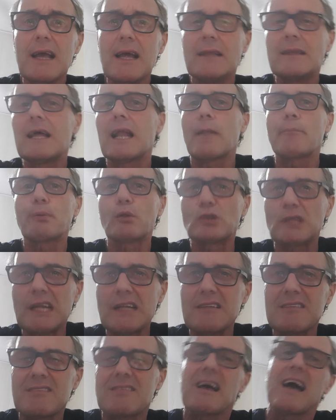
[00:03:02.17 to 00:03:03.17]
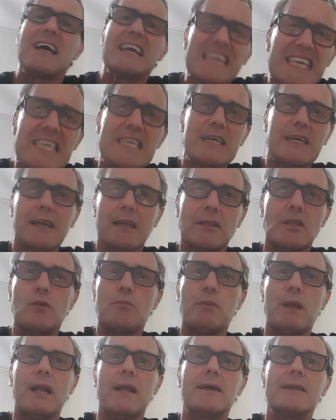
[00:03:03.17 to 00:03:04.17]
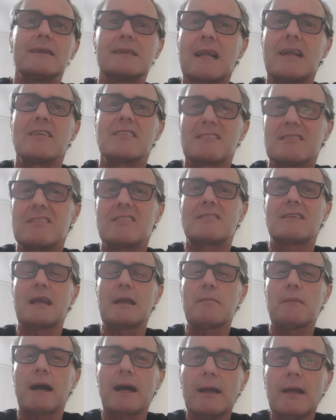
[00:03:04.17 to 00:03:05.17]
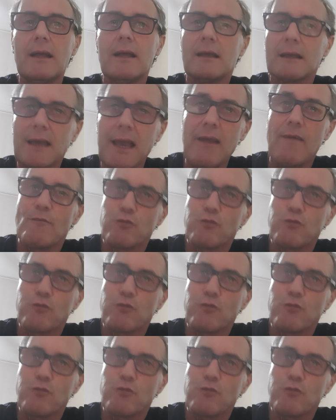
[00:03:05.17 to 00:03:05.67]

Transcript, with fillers: della potenza incredibile del sistema che